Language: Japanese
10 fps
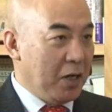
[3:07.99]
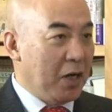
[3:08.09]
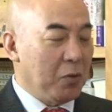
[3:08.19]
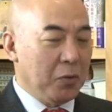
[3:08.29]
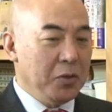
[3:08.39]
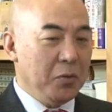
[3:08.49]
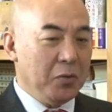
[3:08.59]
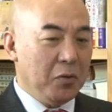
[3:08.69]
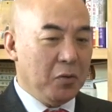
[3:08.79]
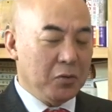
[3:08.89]
ええ、あの日本
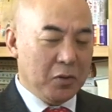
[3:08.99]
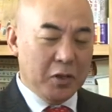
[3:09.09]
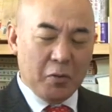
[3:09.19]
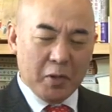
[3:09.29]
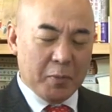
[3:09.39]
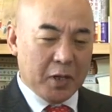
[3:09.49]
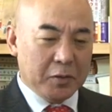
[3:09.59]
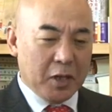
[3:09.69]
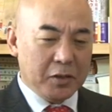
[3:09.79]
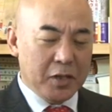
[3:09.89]
の本当に日本は今
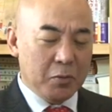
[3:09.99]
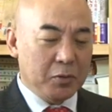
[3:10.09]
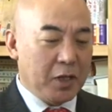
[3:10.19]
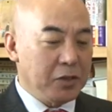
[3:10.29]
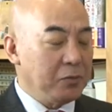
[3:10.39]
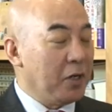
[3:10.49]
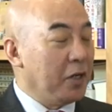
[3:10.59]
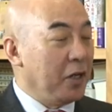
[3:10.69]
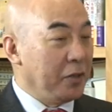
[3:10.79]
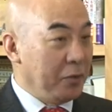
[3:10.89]
戦後70何
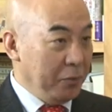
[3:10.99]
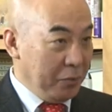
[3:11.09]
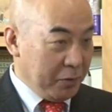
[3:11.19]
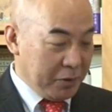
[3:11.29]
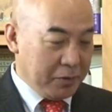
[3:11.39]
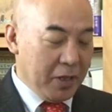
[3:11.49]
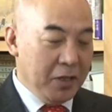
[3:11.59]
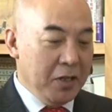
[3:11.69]
年のですね、